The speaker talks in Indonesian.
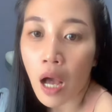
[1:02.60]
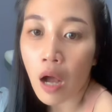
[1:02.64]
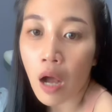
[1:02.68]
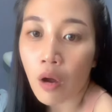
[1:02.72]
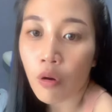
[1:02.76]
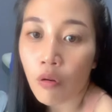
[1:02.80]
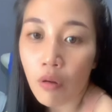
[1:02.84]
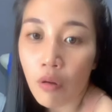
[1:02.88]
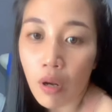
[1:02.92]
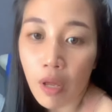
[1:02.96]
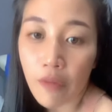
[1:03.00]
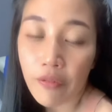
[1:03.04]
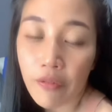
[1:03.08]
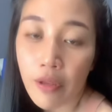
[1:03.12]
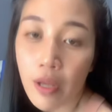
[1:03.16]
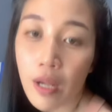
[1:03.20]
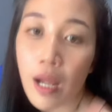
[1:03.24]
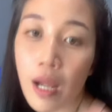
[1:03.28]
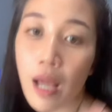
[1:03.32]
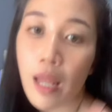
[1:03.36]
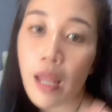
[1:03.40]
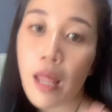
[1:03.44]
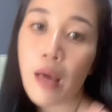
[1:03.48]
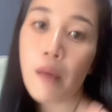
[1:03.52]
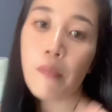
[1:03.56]
aku live-nya
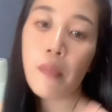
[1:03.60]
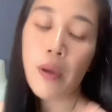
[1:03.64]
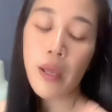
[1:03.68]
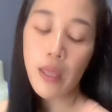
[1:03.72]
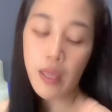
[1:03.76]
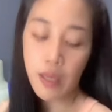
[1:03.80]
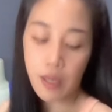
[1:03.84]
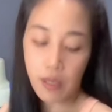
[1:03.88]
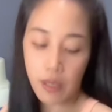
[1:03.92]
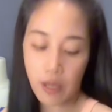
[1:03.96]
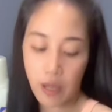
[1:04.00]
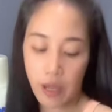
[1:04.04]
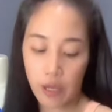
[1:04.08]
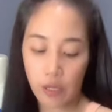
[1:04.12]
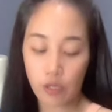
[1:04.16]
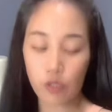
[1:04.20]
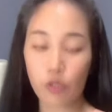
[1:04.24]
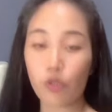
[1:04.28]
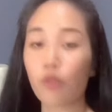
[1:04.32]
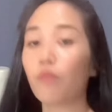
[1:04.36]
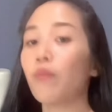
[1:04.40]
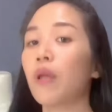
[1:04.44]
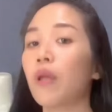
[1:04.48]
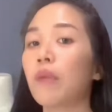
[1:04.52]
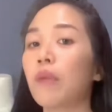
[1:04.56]
nggak lama ya guys
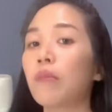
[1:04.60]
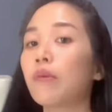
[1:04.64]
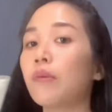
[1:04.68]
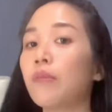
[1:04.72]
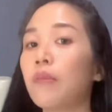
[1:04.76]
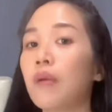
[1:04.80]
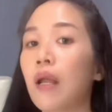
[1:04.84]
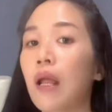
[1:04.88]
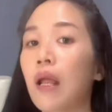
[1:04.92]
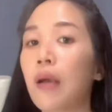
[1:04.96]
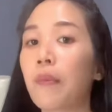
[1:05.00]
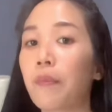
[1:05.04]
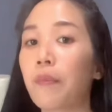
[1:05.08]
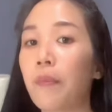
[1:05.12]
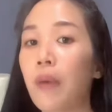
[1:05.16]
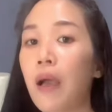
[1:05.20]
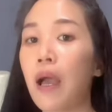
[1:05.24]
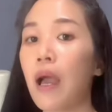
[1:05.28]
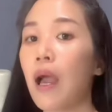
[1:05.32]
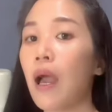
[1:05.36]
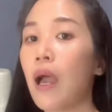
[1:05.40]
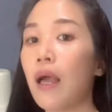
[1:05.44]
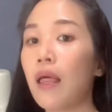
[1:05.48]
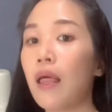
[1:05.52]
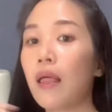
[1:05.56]
cuman
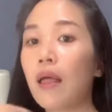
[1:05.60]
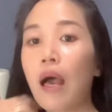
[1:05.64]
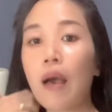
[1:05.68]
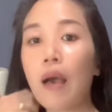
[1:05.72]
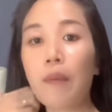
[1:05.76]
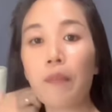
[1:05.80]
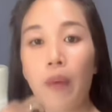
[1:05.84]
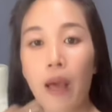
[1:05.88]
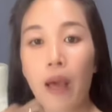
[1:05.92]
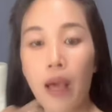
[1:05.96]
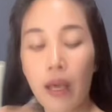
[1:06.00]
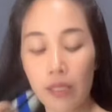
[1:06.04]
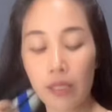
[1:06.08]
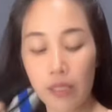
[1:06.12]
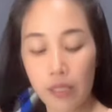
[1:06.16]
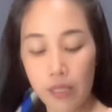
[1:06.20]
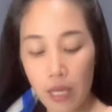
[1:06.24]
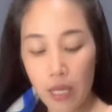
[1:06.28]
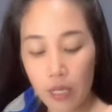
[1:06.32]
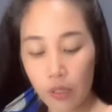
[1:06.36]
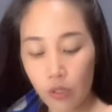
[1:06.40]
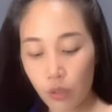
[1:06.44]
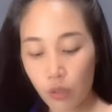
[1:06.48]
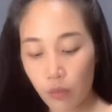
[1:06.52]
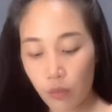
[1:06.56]
beberapa apa
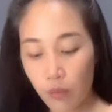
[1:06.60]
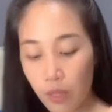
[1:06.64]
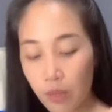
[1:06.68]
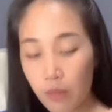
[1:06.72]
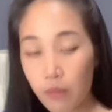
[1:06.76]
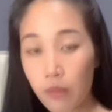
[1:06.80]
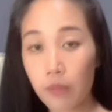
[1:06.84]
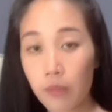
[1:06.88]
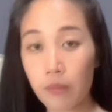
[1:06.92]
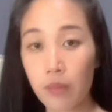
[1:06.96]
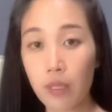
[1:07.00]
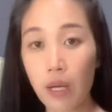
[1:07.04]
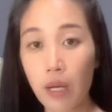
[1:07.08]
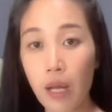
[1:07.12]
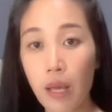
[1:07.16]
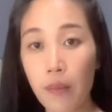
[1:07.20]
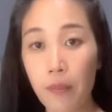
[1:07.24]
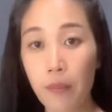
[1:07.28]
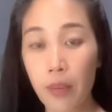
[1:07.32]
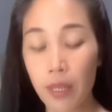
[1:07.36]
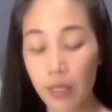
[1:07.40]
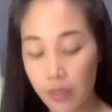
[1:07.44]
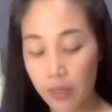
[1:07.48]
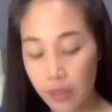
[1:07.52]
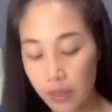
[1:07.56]
aja cuman
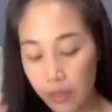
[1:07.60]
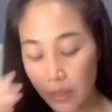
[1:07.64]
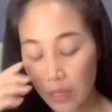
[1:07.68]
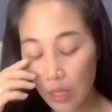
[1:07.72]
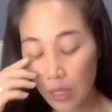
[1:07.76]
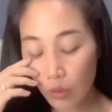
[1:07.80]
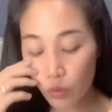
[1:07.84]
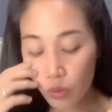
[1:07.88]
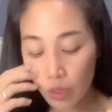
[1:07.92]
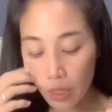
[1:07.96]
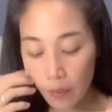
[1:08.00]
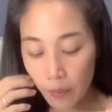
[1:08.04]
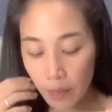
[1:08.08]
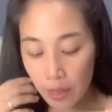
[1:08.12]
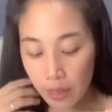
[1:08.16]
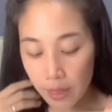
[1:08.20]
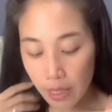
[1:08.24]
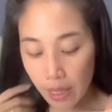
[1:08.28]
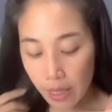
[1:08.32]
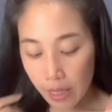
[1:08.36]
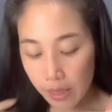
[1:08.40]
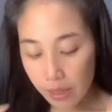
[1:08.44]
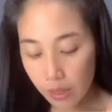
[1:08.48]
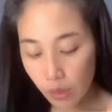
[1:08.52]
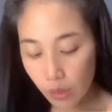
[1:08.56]
beberapa satu jam
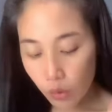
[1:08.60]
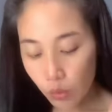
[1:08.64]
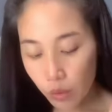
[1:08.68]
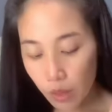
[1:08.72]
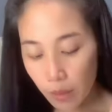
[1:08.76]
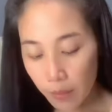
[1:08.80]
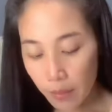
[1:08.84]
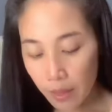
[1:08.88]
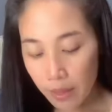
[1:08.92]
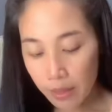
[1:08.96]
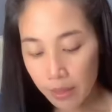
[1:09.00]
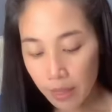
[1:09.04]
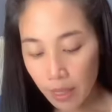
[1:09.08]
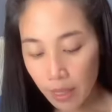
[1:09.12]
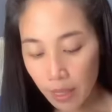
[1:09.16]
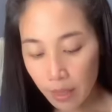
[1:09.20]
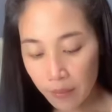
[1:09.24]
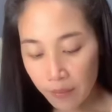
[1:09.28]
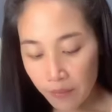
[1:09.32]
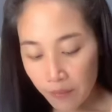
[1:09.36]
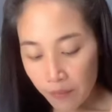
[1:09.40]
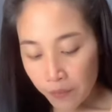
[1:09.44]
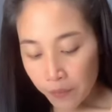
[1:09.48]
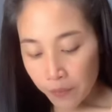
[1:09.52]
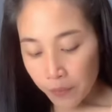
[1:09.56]
aja ya satu jam aja
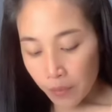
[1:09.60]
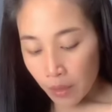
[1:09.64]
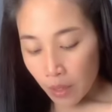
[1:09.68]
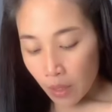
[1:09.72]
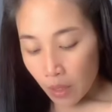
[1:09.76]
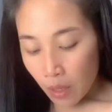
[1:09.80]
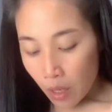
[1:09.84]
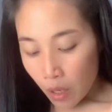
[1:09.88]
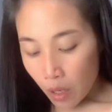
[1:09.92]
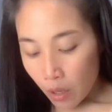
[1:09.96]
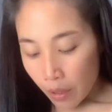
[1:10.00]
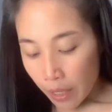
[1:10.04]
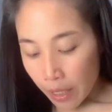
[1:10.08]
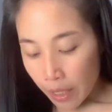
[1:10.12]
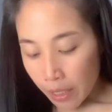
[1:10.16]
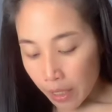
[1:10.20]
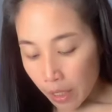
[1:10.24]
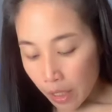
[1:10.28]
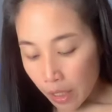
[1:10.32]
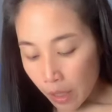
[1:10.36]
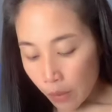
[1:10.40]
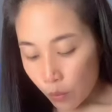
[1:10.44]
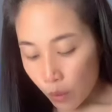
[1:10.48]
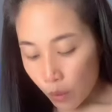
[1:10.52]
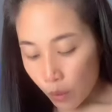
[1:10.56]
oke
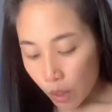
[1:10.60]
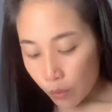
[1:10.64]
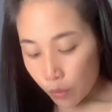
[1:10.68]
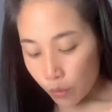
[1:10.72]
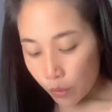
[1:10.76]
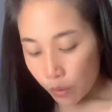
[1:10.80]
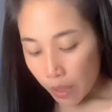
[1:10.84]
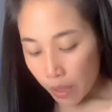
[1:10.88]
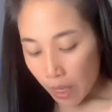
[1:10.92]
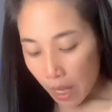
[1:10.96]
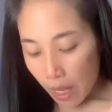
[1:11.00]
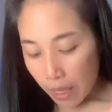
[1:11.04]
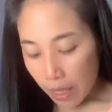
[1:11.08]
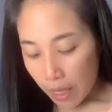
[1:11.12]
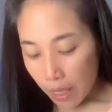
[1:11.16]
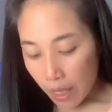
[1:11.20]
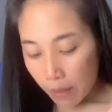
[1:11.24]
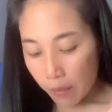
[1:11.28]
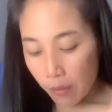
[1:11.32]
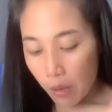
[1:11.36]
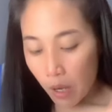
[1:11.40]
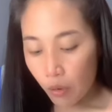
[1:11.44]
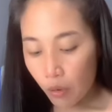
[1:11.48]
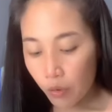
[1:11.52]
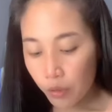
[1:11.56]
jadi buat bunda
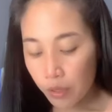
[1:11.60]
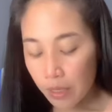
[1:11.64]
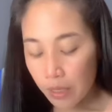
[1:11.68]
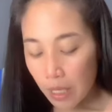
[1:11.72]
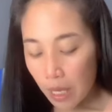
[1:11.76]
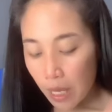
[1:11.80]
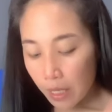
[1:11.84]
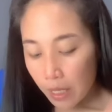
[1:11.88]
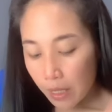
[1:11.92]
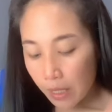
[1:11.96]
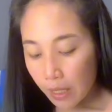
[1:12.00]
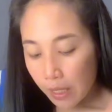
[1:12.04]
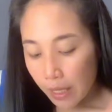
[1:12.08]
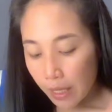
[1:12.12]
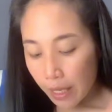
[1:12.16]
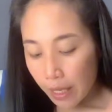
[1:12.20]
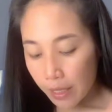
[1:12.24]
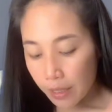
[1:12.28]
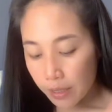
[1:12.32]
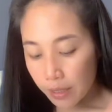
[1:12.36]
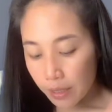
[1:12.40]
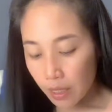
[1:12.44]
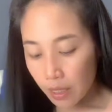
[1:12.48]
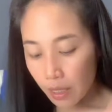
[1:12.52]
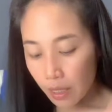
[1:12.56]
yang mau cari
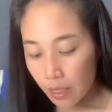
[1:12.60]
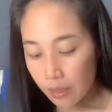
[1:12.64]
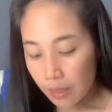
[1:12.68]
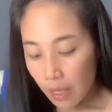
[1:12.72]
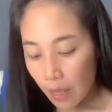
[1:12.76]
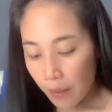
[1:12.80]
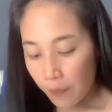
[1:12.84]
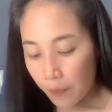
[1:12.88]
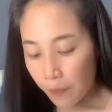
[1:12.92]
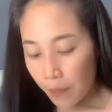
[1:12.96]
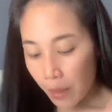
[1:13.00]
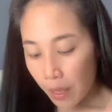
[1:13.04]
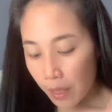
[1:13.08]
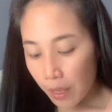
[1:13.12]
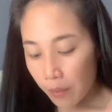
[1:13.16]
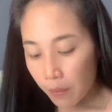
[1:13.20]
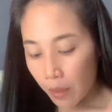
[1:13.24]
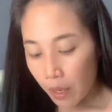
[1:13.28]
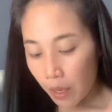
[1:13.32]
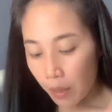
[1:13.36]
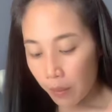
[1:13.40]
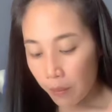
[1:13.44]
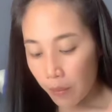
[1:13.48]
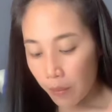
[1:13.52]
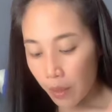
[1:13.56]
legging sampai
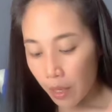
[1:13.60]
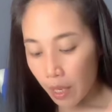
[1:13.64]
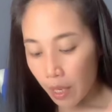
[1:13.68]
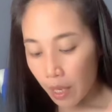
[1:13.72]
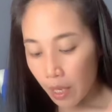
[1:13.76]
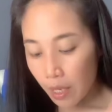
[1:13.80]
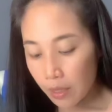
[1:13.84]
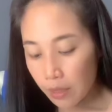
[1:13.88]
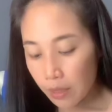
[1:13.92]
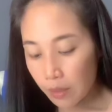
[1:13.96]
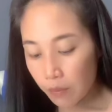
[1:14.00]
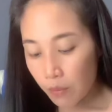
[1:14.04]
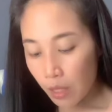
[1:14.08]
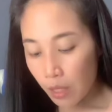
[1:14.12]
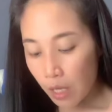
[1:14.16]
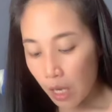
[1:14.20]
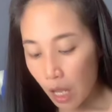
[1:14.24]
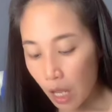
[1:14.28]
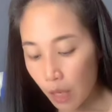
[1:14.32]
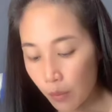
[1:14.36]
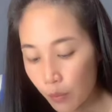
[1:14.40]
BB 90